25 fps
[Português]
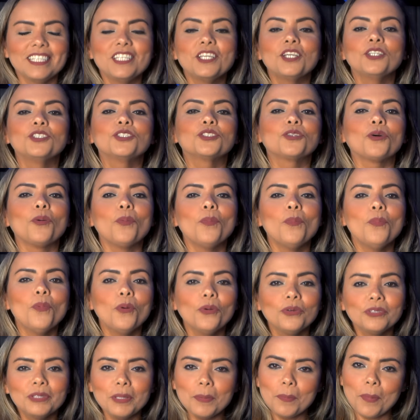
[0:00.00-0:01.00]
e eu estou
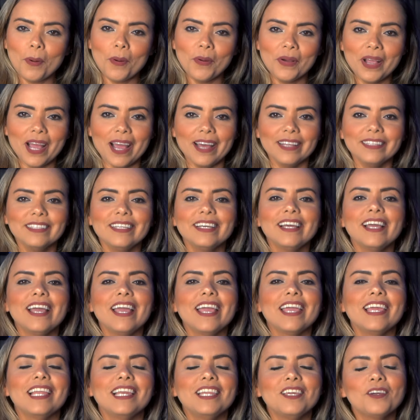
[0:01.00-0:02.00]
muito empolgada
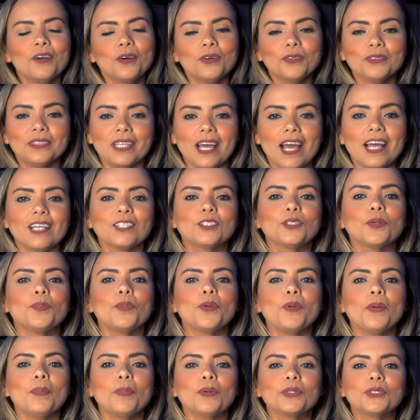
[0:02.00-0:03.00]
em lhe contar
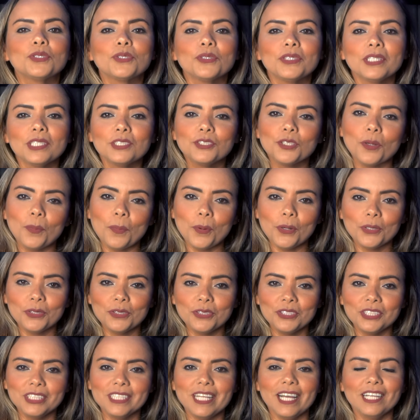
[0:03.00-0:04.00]
sobre uma emocionante
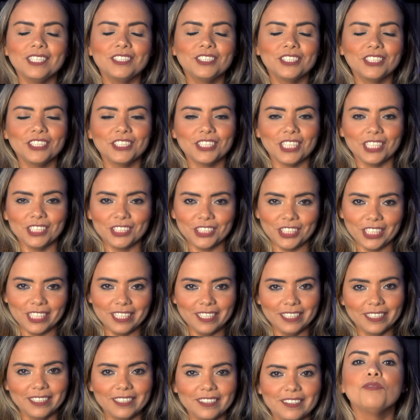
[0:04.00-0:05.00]
oportunidade que está
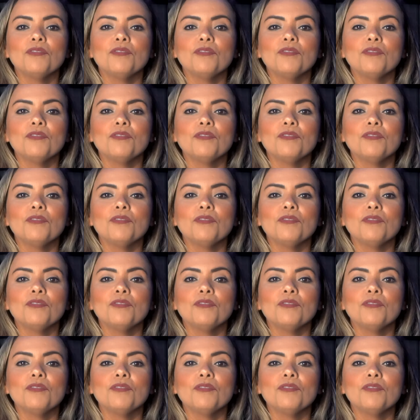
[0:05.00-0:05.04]
chegando.